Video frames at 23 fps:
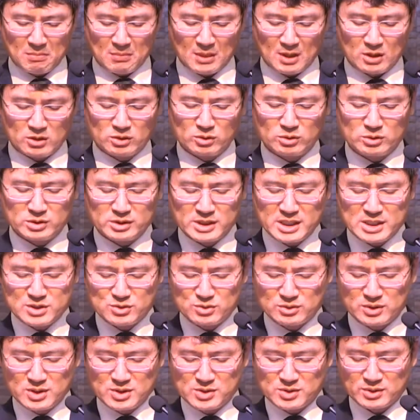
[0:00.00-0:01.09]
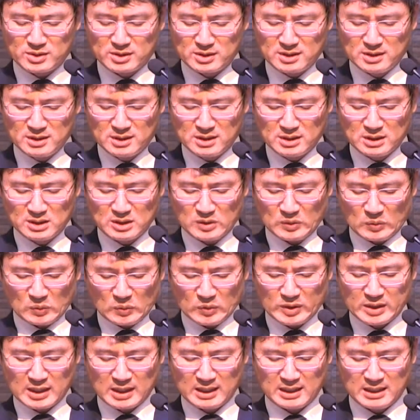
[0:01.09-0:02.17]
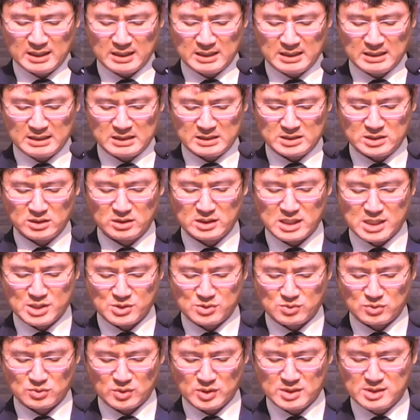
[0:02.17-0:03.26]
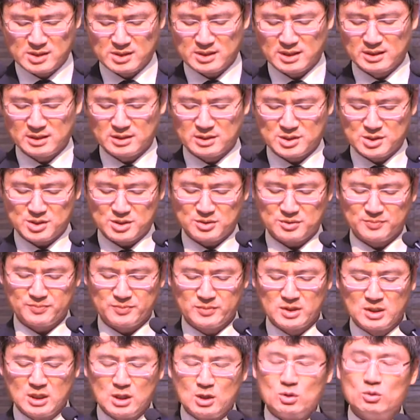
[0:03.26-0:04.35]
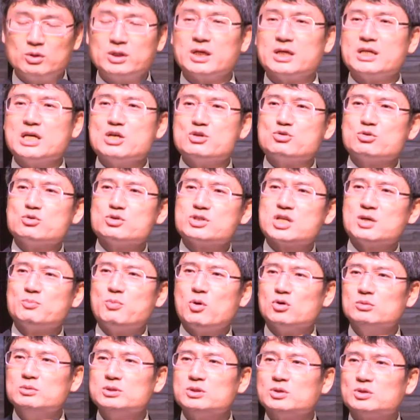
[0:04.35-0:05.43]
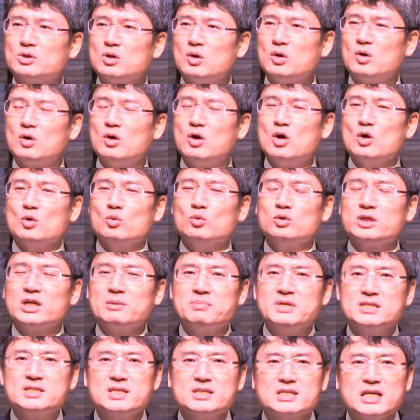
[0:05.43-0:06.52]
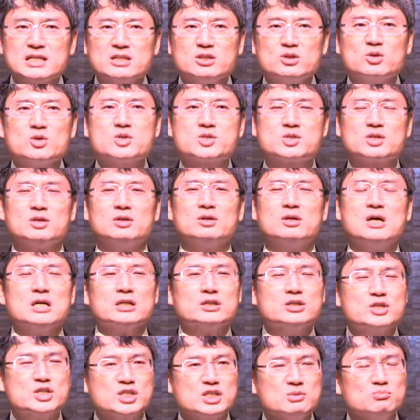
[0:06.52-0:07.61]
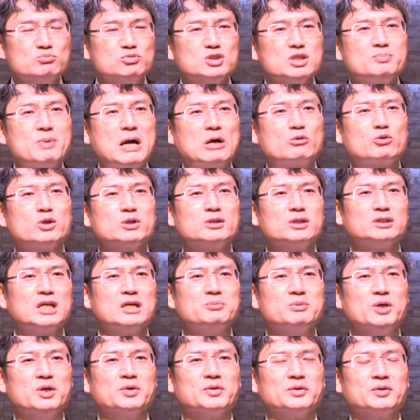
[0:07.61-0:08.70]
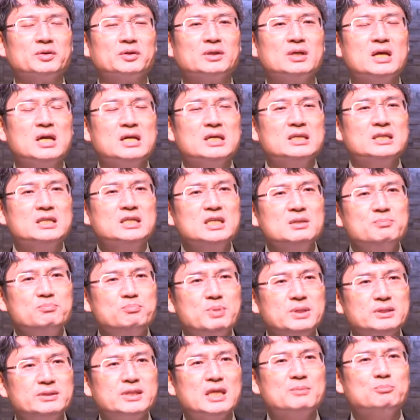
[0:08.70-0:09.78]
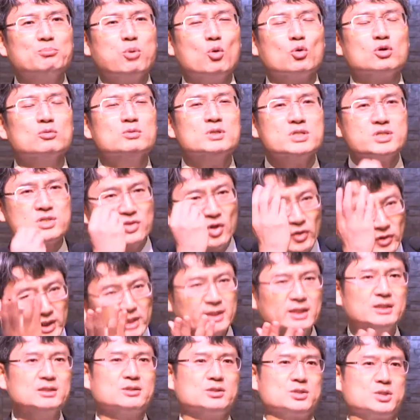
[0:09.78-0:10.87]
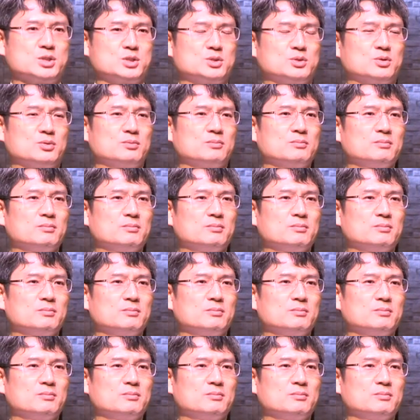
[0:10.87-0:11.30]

그리고 그 예수 그리스도를 우리가 전할 수 있어야 되는 것이죠. 우리가 예수 그리스도의 복음을 듣고 우리가 빛의 자녀로서 그 신분이 바뀌어졌다면 이 빛된 복음을 전해야 되는 것이죠.